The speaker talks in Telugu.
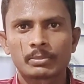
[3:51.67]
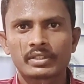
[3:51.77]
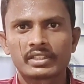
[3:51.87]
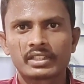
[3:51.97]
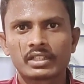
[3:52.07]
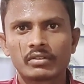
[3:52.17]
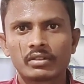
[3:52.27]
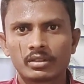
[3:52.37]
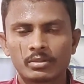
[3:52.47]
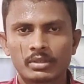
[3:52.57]
సపరేట్గా
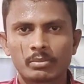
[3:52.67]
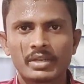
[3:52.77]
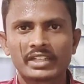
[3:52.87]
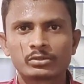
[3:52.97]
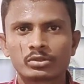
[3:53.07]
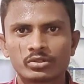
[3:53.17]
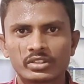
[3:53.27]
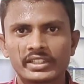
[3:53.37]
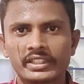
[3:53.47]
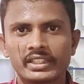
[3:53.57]
మనం బ్యాంక్ చుట్టూ
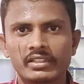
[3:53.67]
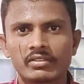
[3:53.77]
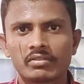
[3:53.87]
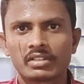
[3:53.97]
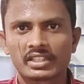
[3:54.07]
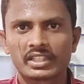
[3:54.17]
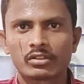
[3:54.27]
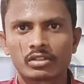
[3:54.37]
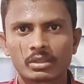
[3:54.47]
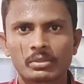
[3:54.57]
తిరిగి వాళ్ళకి
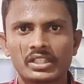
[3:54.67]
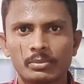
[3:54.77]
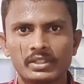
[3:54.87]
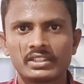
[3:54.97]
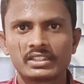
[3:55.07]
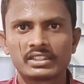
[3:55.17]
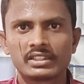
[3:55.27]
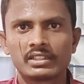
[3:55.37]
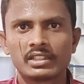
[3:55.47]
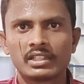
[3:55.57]
ఎంతో ఒకటి మనీ పే
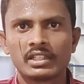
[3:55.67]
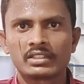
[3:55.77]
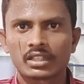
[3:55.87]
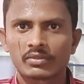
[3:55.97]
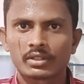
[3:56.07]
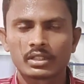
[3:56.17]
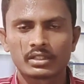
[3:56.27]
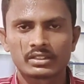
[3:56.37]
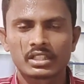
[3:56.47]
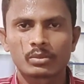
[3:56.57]
చేసి చాలా
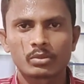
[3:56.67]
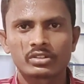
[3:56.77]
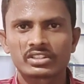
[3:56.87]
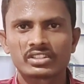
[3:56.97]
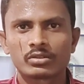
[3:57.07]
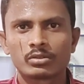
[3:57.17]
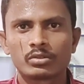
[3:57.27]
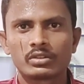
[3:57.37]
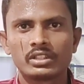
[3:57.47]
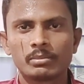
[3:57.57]
చాలా ప్రాసెస్ అనేది
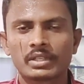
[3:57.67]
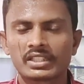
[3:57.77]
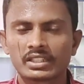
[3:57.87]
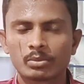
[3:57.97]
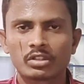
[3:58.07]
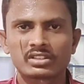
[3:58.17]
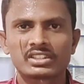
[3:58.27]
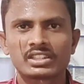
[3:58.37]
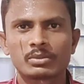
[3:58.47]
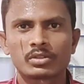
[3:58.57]
ఉంటుంది మనకి ఈ
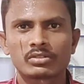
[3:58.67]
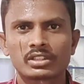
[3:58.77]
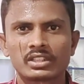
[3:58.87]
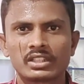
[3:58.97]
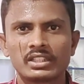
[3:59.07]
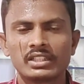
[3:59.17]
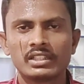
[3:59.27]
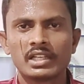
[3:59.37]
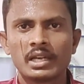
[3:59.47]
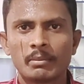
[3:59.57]
ప్రాసెస్ ఏం అవసరం లేదండి